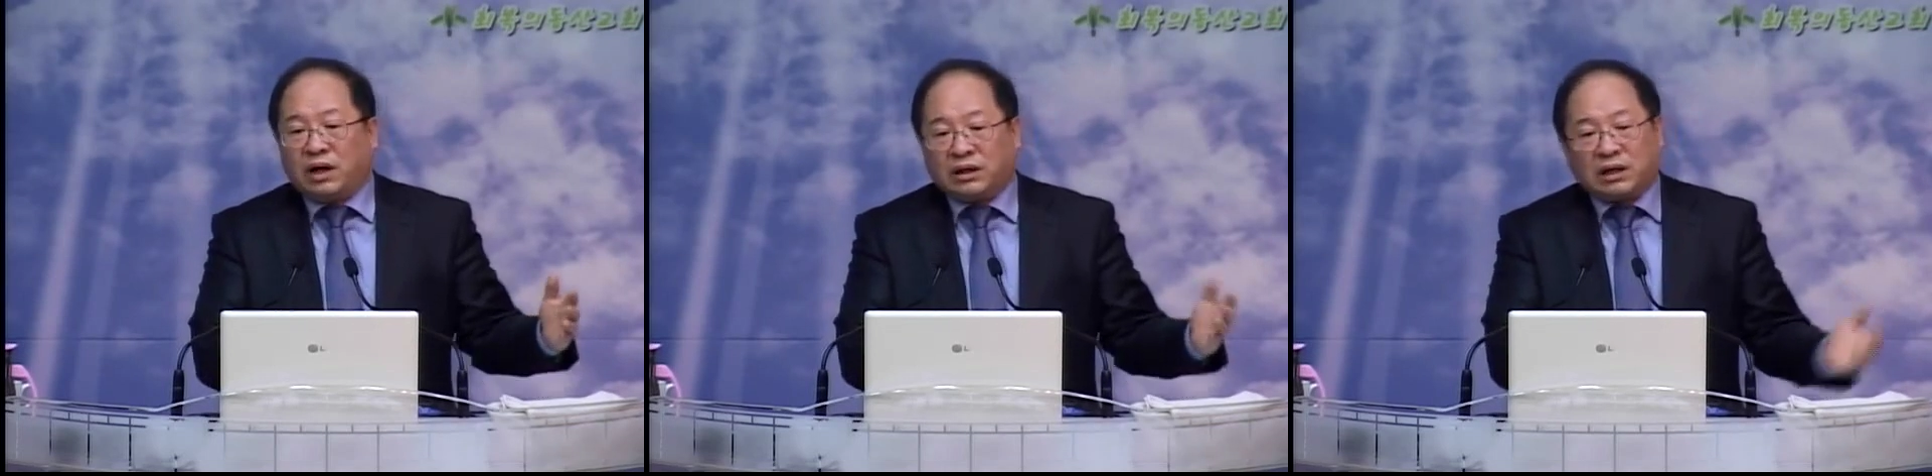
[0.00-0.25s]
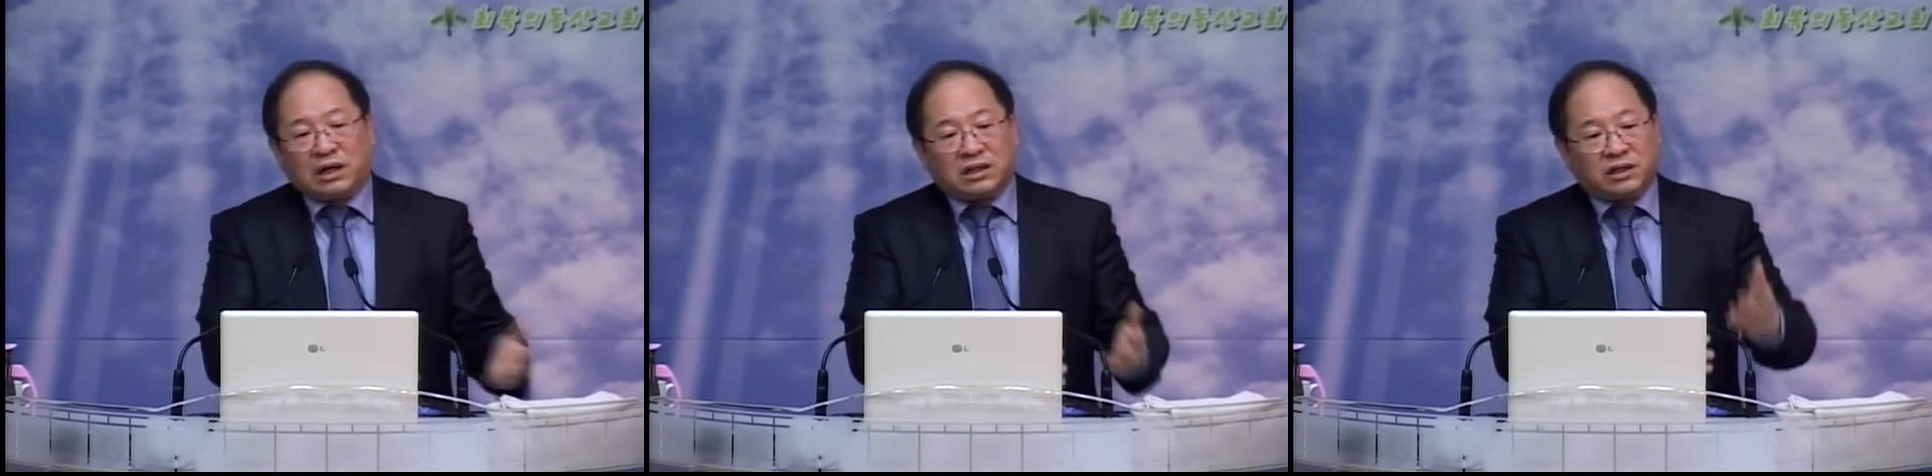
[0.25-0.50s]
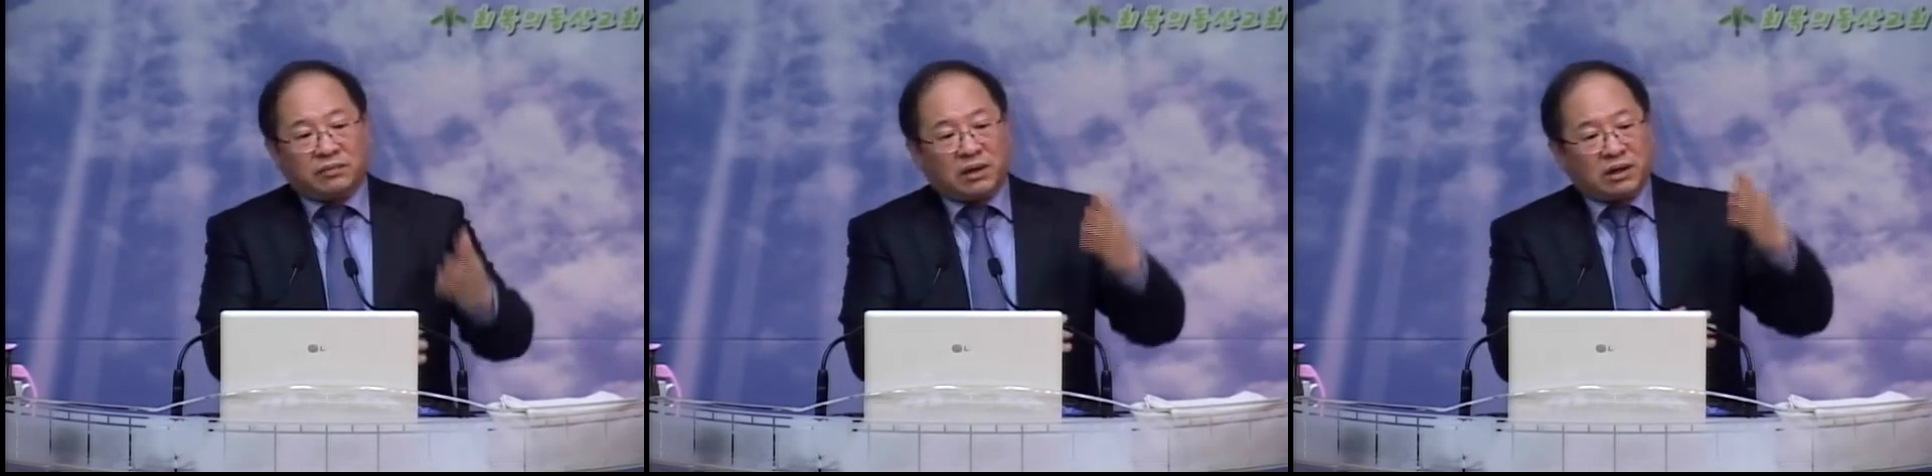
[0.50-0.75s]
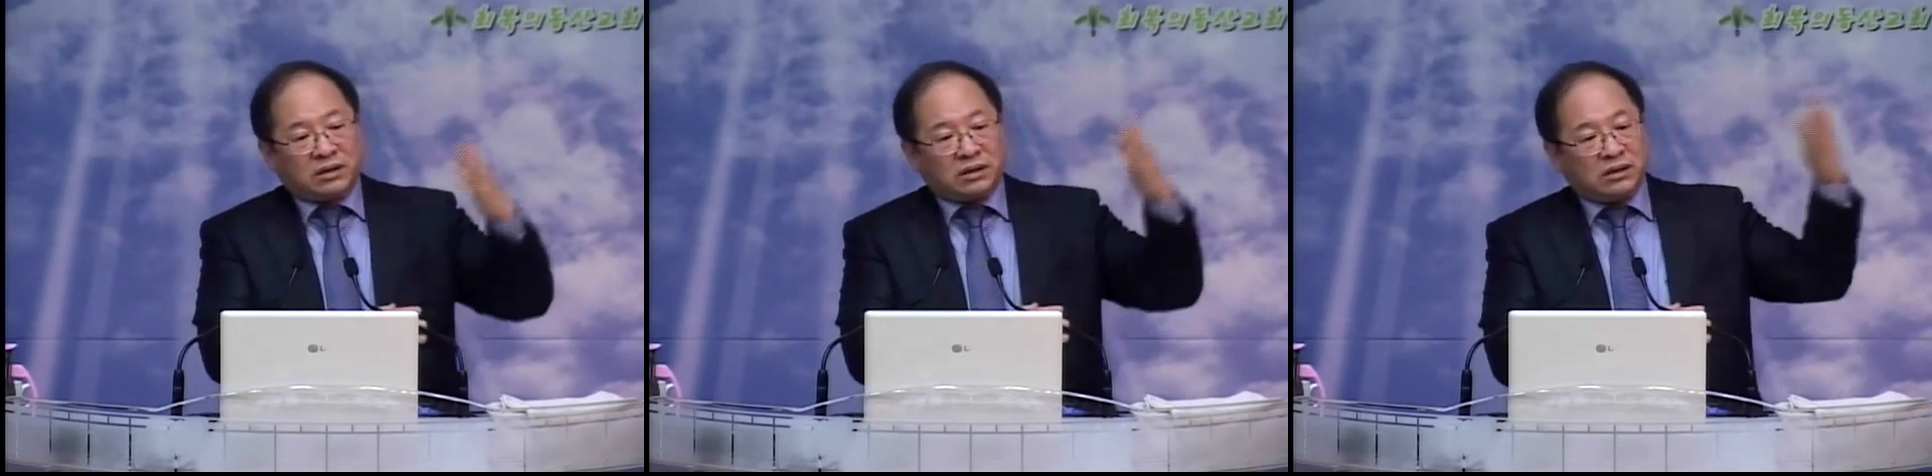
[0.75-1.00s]

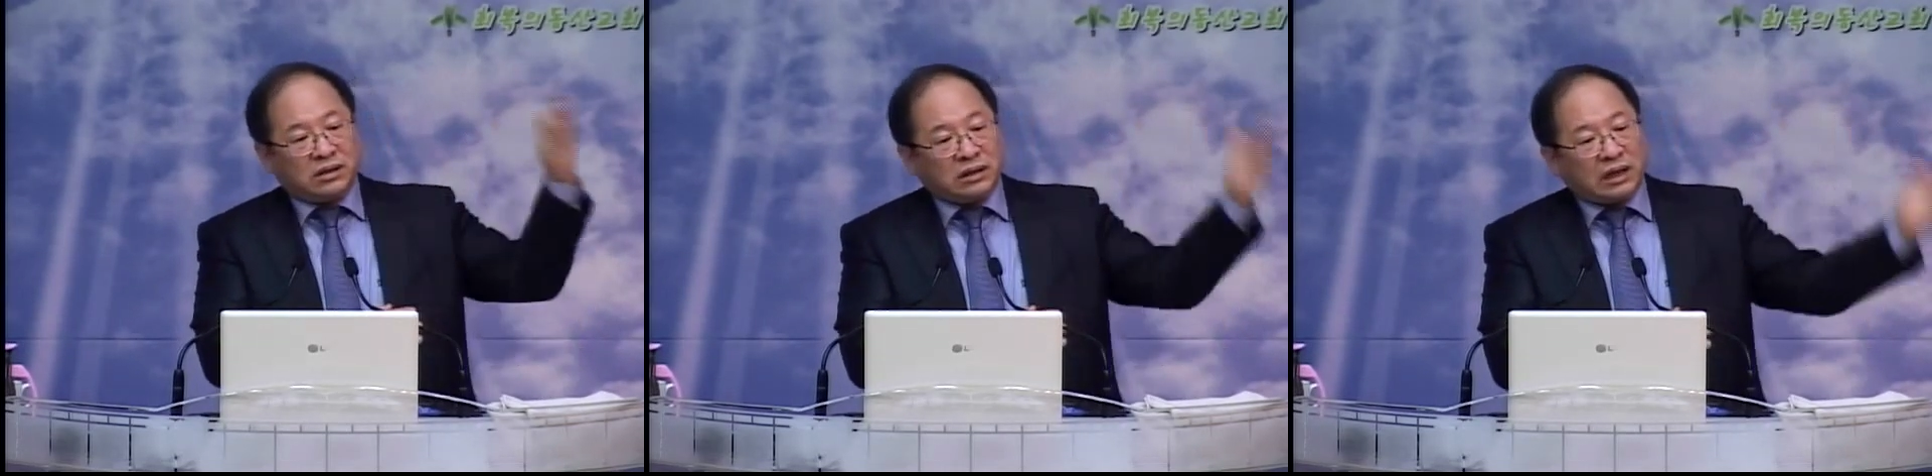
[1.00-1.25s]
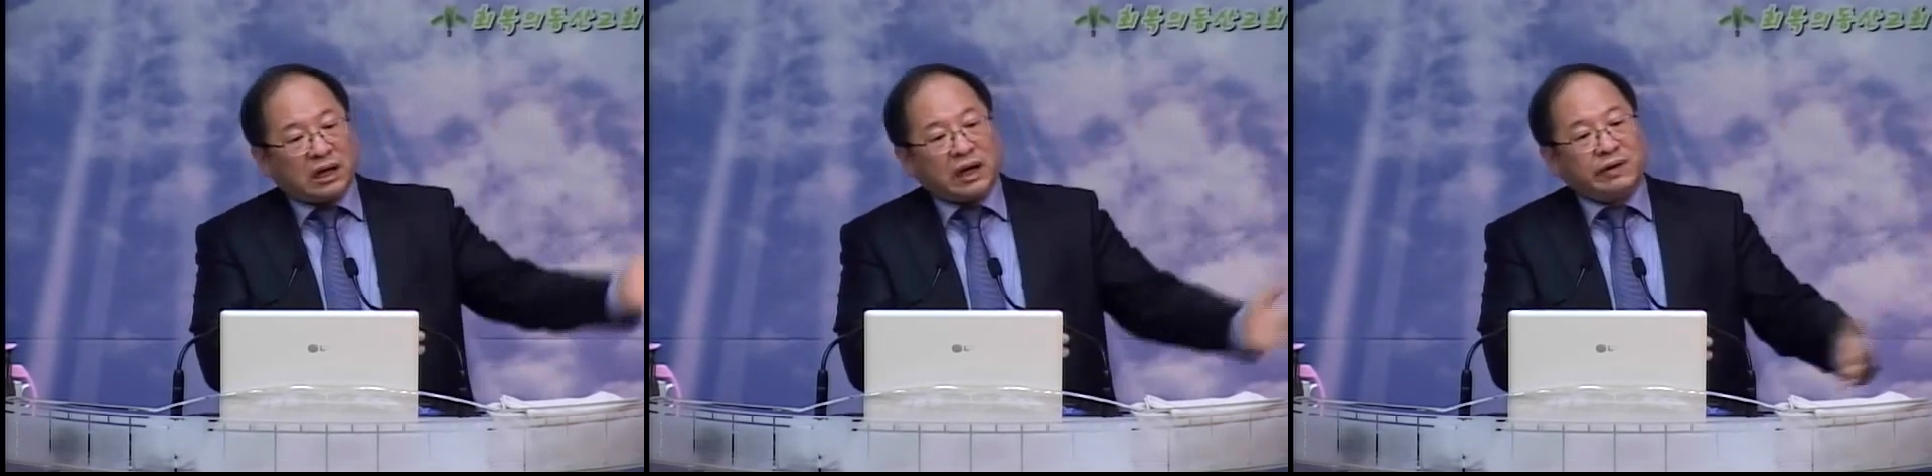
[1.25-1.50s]
하나님의 그 은혜